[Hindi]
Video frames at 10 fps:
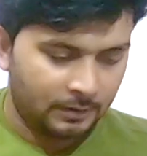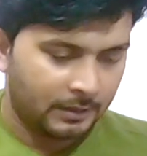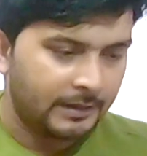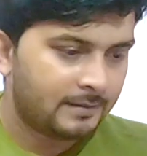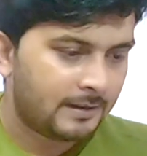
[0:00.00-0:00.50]

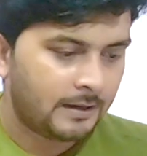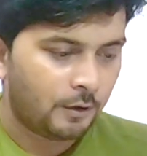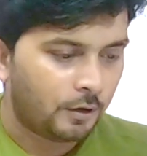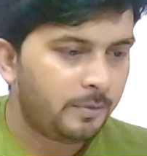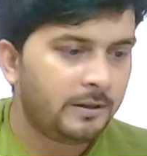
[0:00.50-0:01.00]
कई सारे
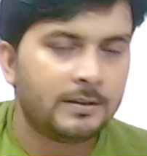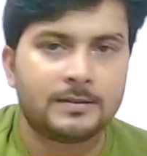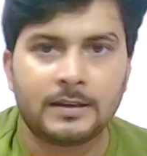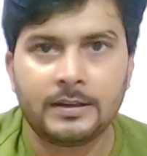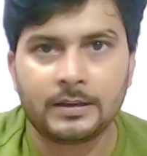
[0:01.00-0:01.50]
और भी
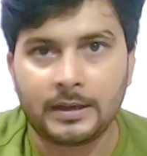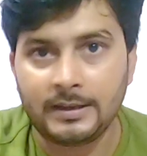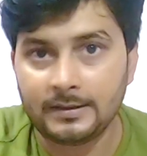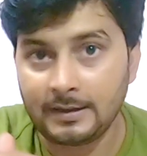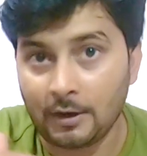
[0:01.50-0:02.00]
रीज़न है
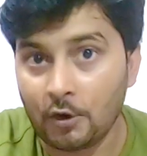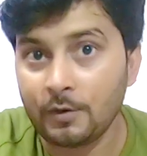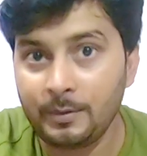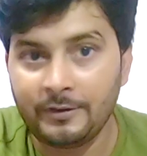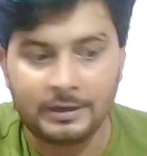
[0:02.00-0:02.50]
कई और
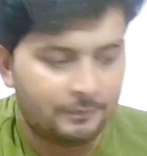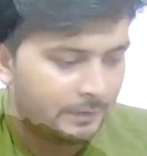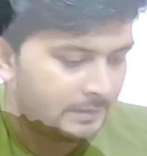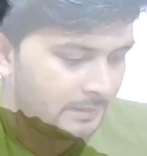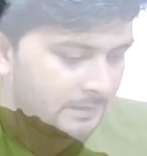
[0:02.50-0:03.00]
भी बेनिफिट्स